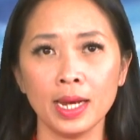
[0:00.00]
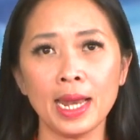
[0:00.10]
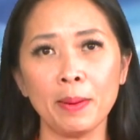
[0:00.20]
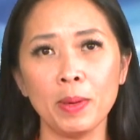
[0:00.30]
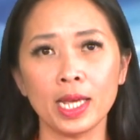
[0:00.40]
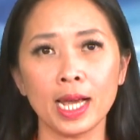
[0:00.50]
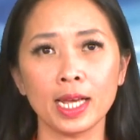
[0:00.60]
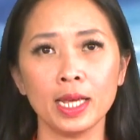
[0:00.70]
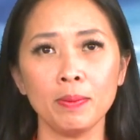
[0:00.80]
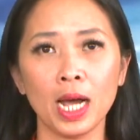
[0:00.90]
đang bị
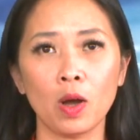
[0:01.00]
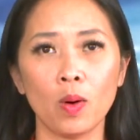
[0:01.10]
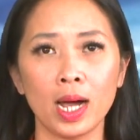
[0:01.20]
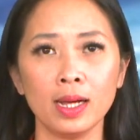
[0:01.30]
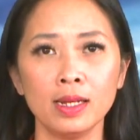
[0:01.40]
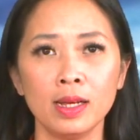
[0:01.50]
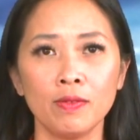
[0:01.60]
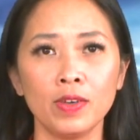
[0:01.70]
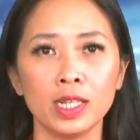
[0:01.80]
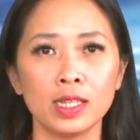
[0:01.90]
khan hiếm hàng hóa
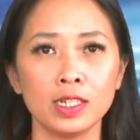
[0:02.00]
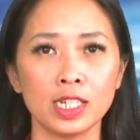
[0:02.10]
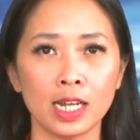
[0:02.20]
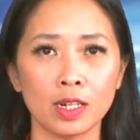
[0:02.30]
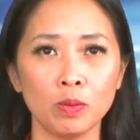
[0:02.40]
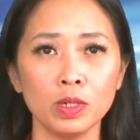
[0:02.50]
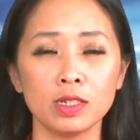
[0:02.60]
vì tình trạng đóng